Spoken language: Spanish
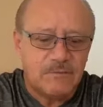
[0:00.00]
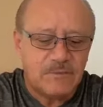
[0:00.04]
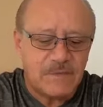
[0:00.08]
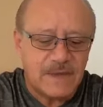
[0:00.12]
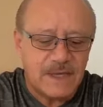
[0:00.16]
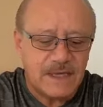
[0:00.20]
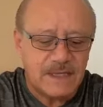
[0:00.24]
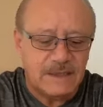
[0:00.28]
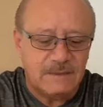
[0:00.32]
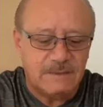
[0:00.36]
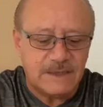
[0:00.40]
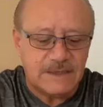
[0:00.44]

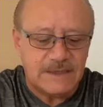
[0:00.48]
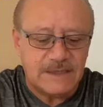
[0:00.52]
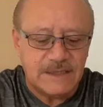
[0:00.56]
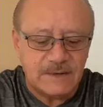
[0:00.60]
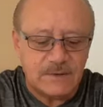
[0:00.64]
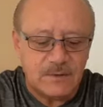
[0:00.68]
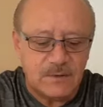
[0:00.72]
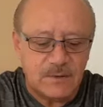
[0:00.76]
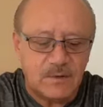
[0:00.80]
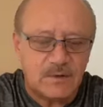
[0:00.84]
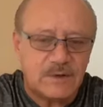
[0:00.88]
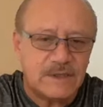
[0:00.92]
el
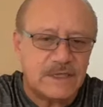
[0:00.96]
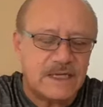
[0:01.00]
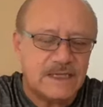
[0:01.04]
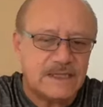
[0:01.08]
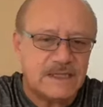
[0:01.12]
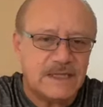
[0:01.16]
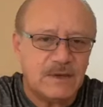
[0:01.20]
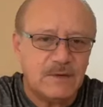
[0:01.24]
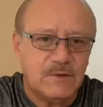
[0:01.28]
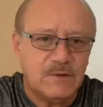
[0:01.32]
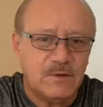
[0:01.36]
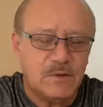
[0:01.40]
versículo
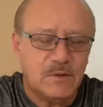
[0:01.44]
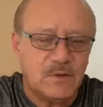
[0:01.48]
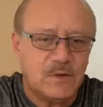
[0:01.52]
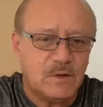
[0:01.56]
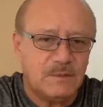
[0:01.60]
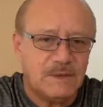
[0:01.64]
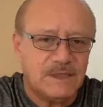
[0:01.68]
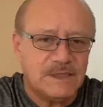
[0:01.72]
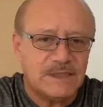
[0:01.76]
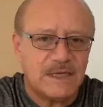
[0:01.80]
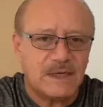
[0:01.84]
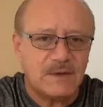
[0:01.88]
31
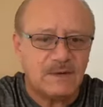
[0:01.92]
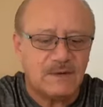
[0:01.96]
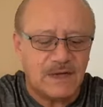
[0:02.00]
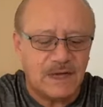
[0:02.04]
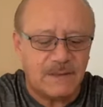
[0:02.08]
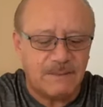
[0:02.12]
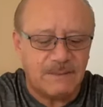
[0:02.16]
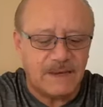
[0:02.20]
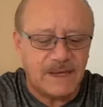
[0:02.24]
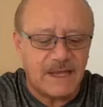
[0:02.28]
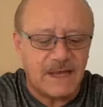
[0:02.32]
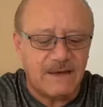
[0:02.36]
comienza con
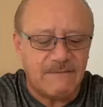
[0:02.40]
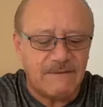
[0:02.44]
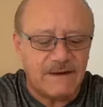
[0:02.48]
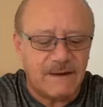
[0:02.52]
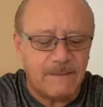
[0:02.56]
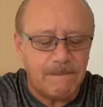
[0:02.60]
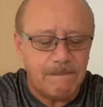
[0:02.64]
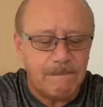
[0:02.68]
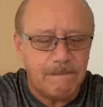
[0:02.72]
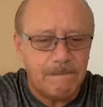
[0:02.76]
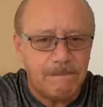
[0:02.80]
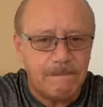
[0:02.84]
la
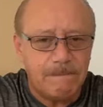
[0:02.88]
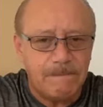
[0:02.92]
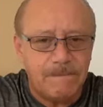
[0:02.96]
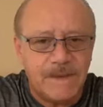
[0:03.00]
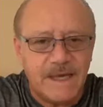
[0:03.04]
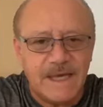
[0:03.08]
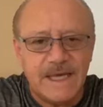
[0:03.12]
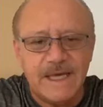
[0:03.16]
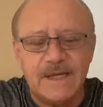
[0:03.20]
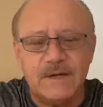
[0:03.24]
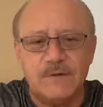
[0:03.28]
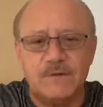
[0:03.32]
palabra
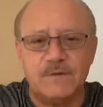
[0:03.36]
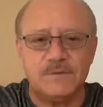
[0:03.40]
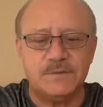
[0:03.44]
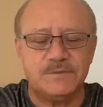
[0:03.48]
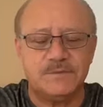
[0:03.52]
pero.